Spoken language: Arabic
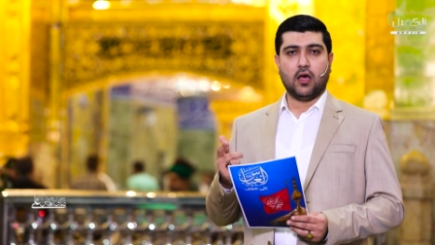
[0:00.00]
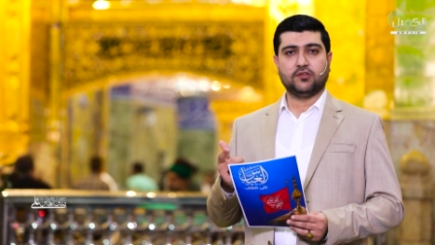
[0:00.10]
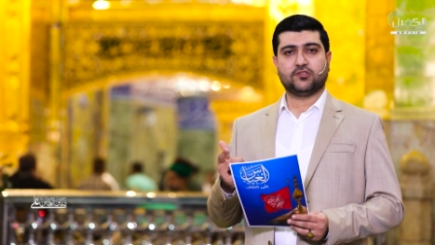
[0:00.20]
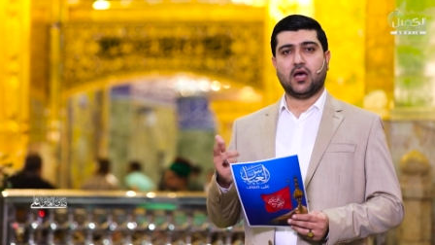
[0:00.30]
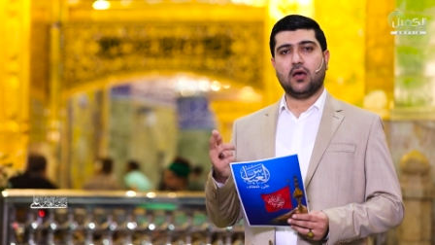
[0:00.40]

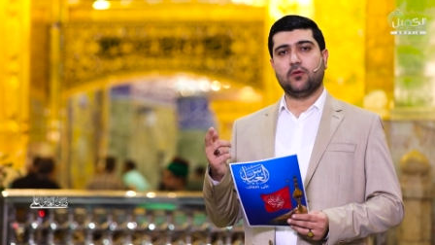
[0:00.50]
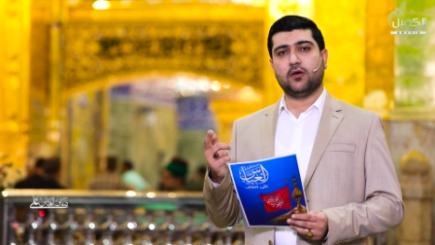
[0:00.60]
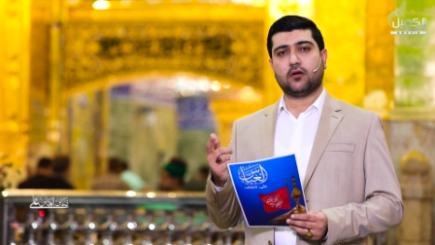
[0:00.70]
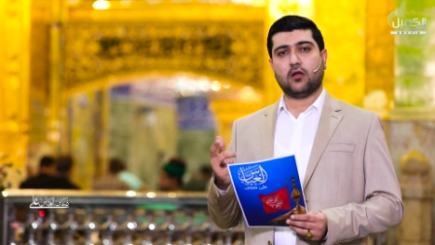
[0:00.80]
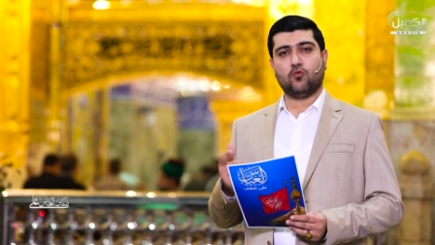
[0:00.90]

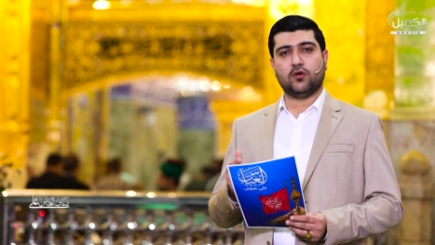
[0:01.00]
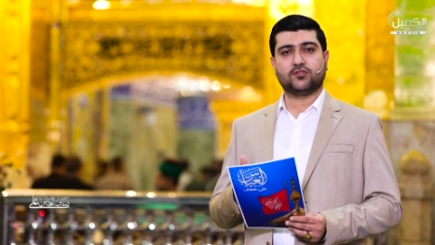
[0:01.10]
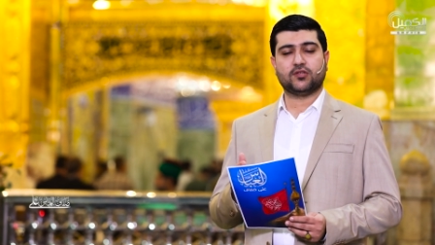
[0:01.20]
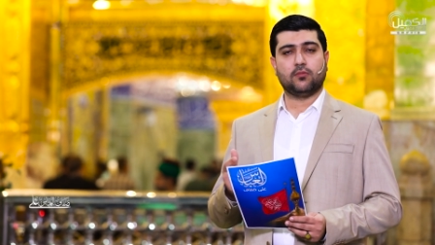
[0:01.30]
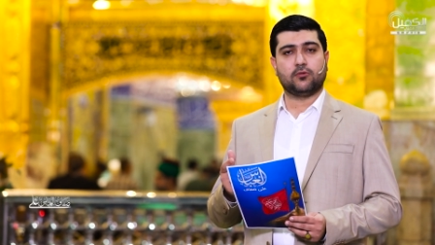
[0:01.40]
الصابر
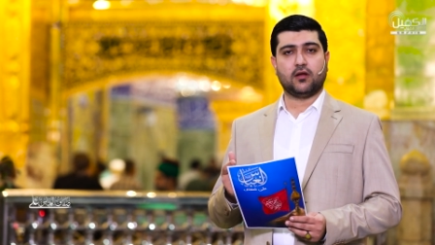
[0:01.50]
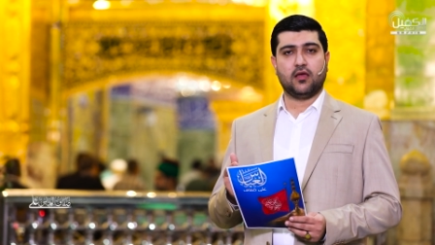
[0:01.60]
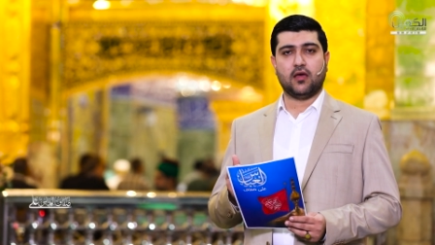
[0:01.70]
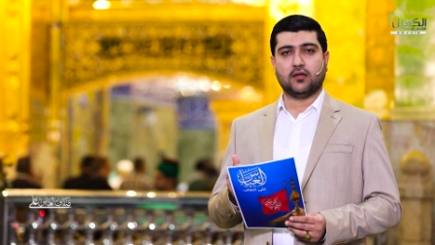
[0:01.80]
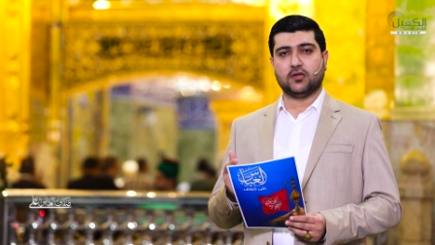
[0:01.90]
والصبر
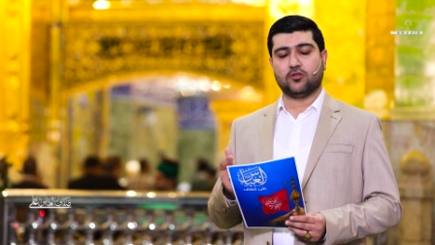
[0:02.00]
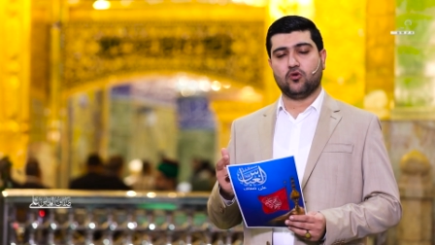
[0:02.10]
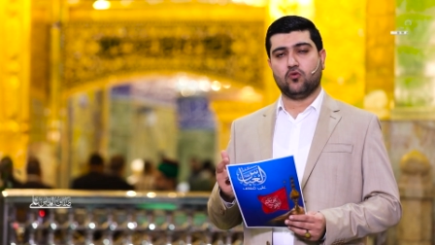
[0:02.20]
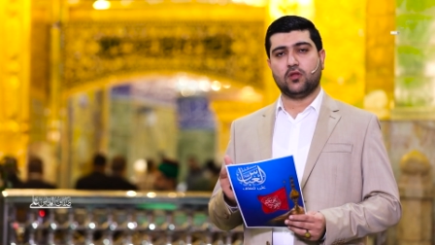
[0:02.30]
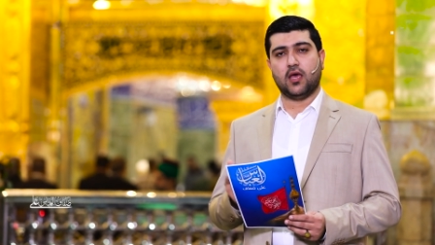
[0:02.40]
إذا
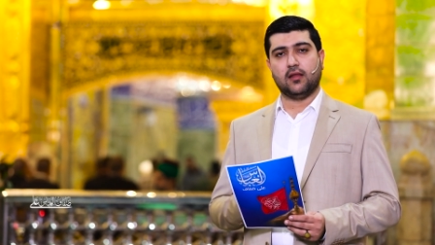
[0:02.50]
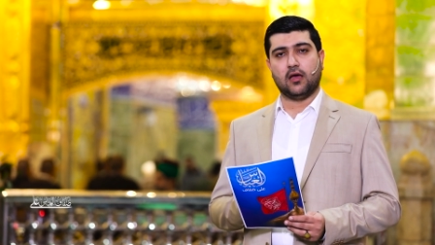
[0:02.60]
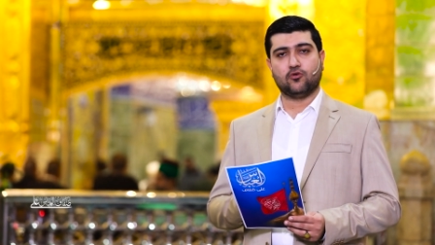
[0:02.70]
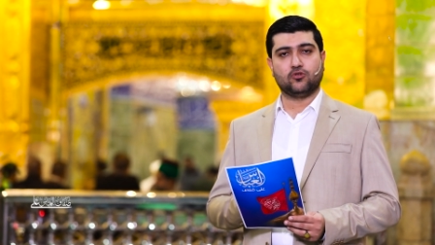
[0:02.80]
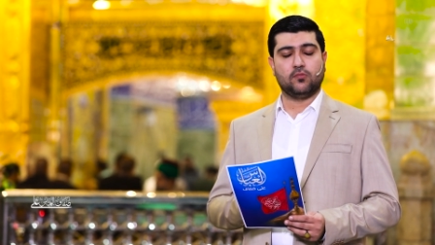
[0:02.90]
ترجعون
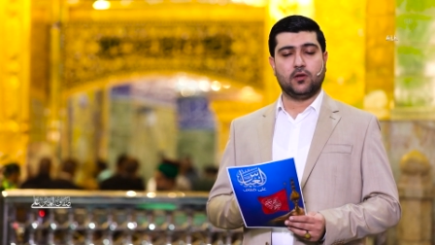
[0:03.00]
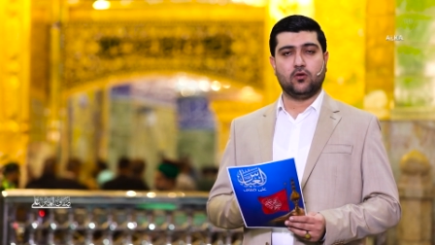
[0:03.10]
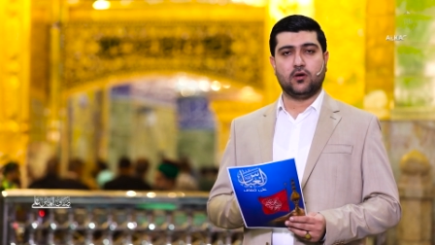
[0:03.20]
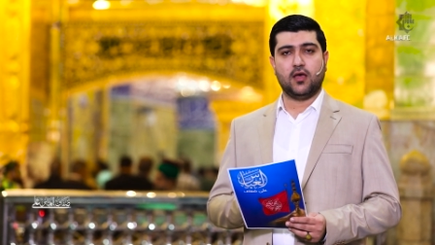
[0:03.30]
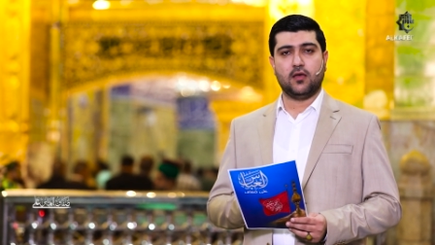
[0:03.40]
إلى كتب
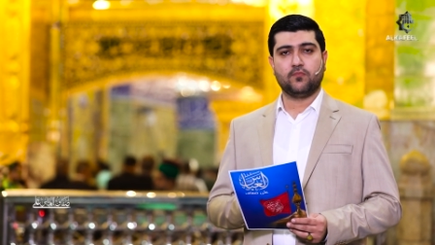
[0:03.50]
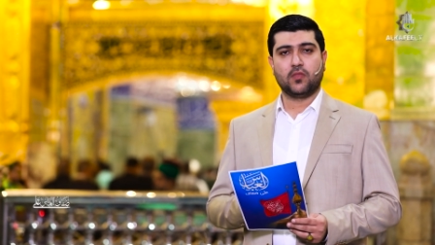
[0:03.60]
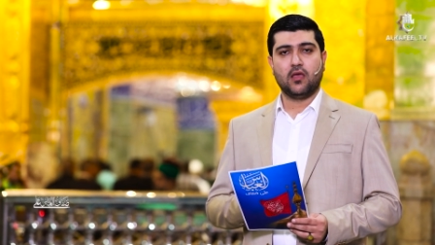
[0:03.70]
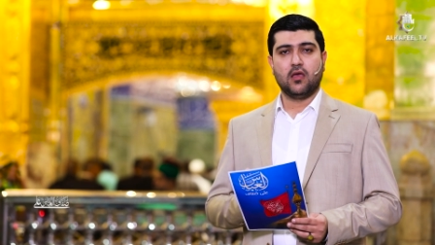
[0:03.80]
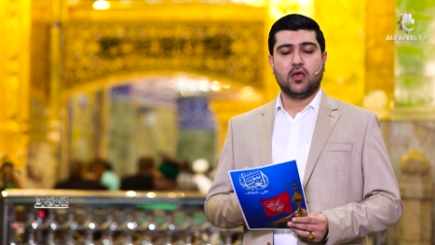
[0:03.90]
اللغة
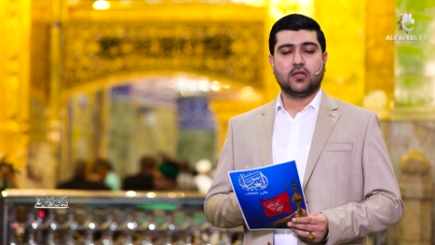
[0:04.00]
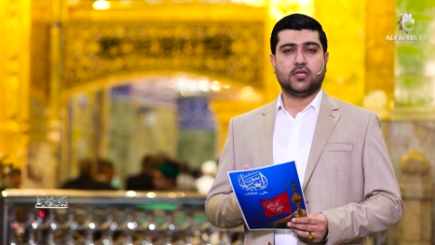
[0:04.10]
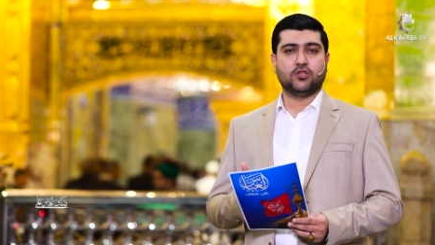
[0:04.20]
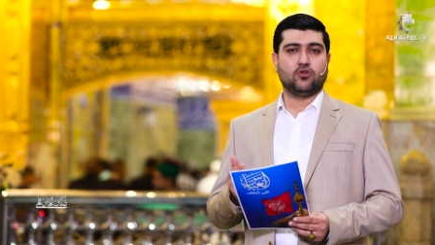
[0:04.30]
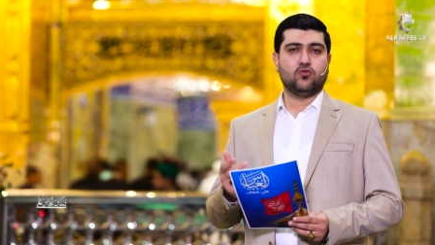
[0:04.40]

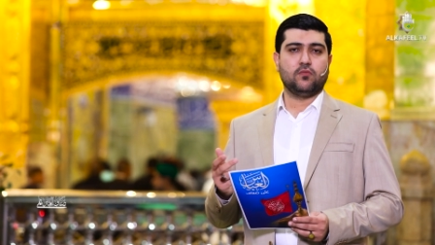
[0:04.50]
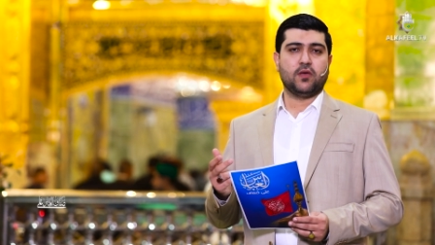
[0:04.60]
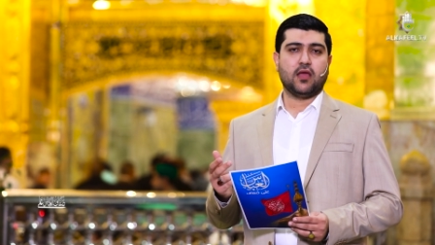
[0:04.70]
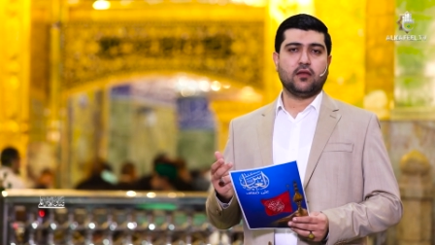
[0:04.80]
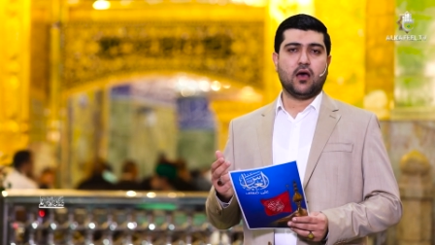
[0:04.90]
تجدون
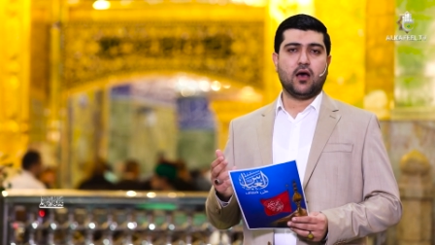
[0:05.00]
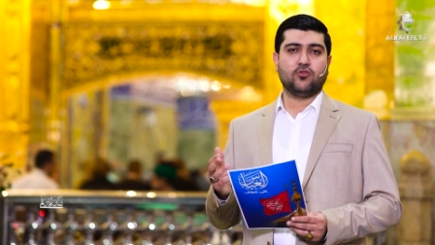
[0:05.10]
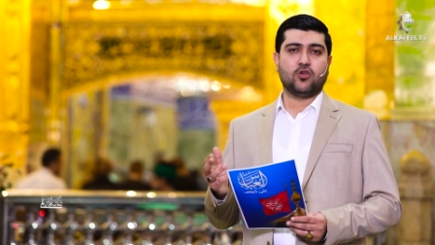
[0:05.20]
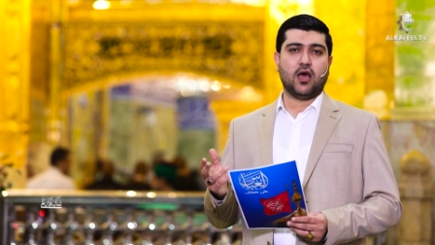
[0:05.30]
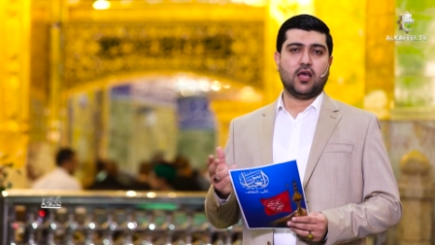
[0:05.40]
بأنها
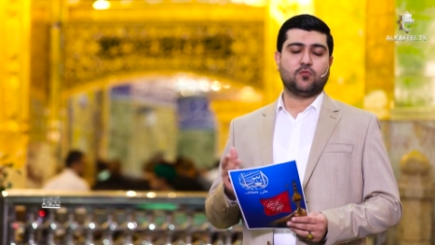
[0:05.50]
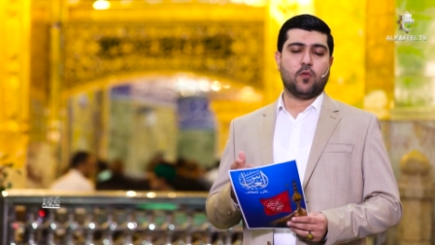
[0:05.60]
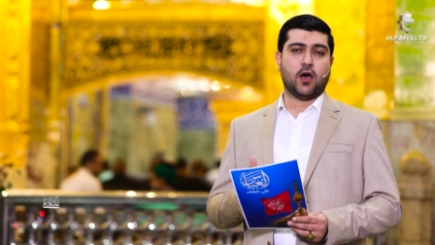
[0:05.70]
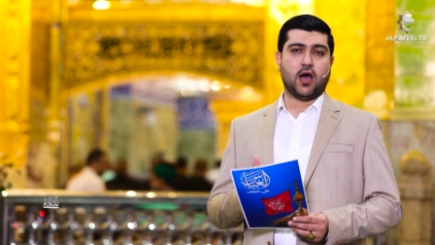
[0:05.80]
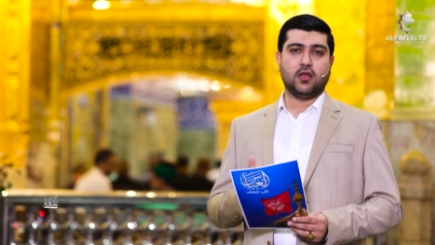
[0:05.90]
جاءت
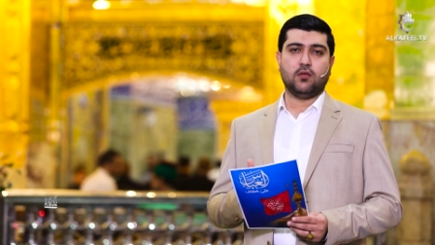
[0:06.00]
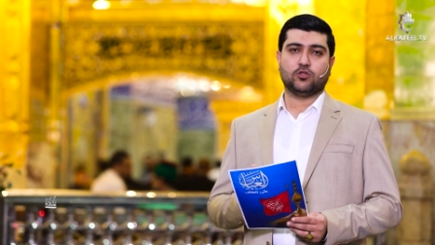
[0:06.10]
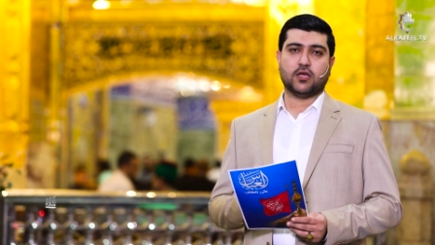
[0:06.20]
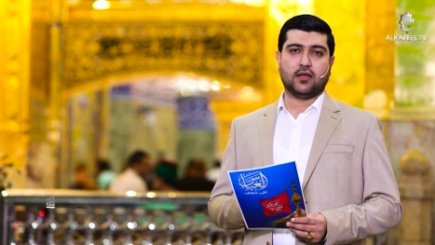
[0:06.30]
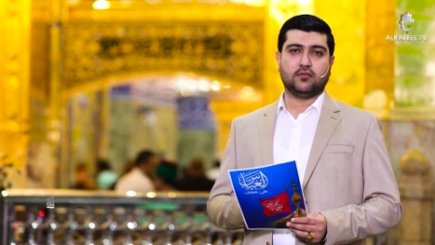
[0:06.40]
بمعاني
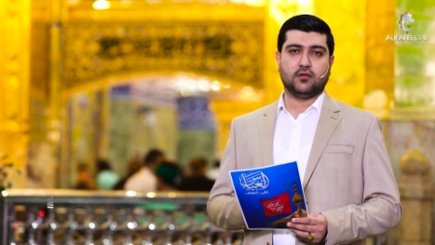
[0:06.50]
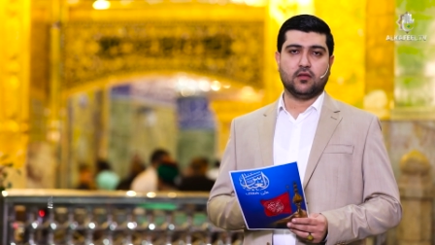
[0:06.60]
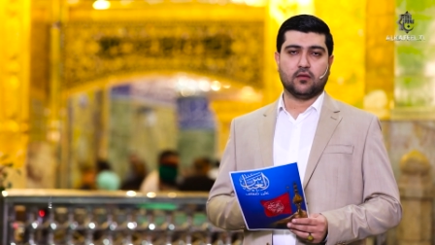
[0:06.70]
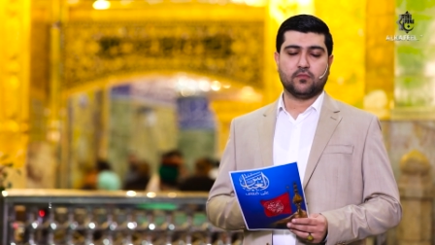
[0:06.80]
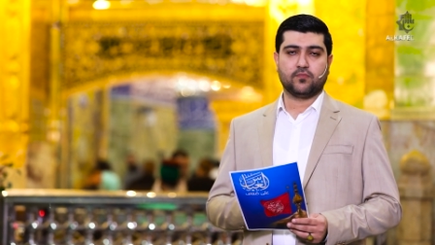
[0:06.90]

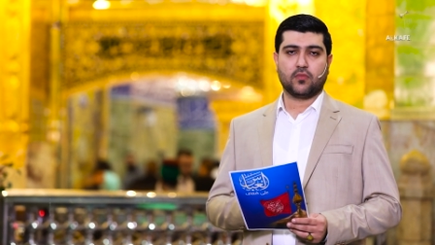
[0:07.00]
متعددة